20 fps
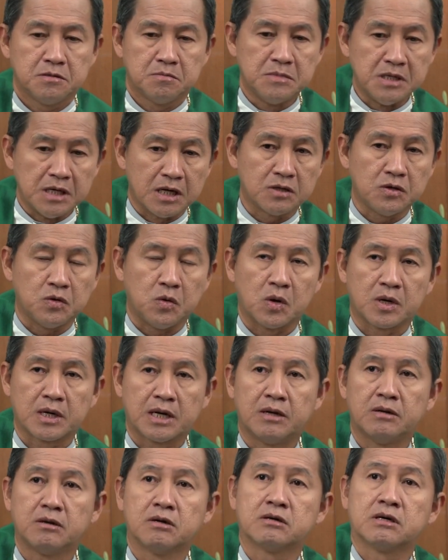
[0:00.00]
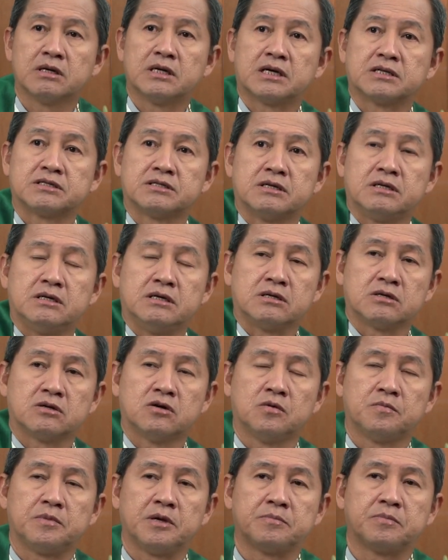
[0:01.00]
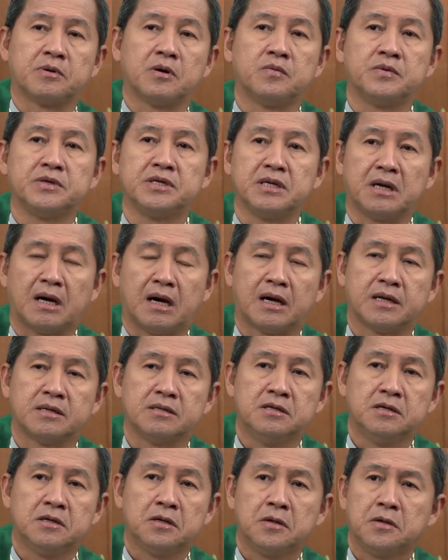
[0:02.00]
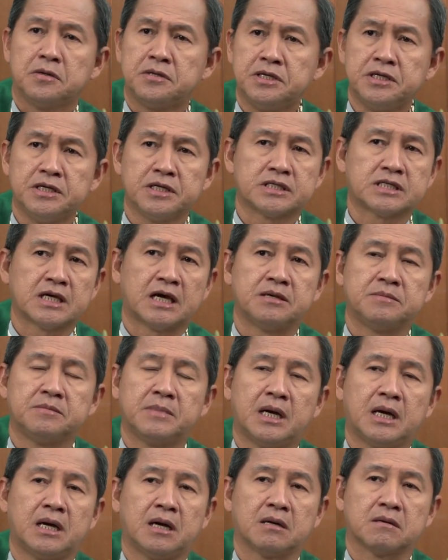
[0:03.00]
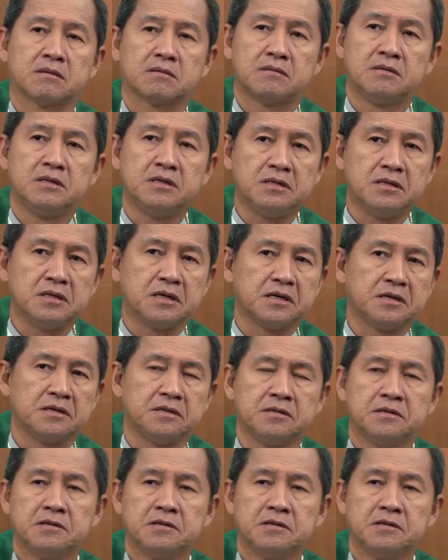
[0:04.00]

เมืองหลวง แล้วแล้วกำลังจะเดินเข้าไปพระวิหารดีใจมากเหนื่อย